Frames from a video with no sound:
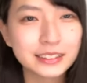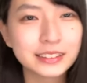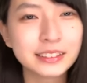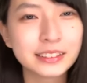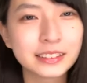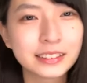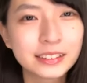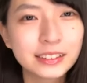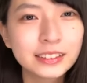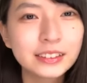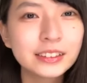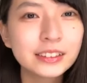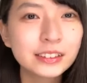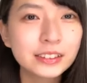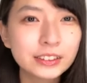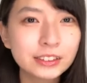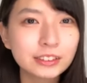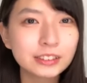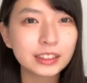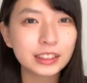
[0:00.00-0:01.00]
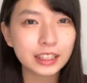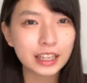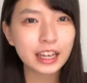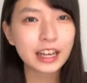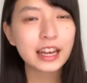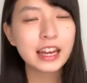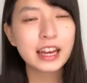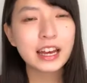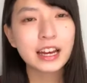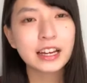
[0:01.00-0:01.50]
うんということで
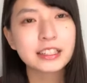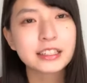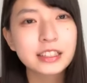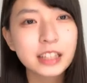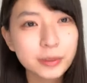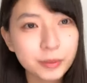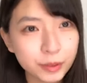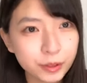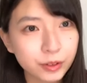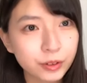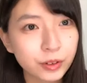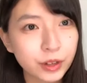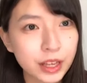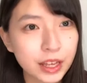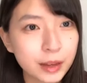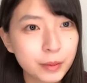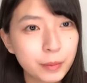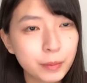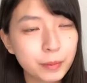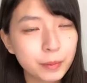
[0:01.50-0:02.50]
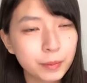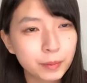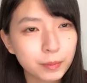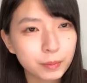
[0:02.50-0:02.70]
ね明日も、えー、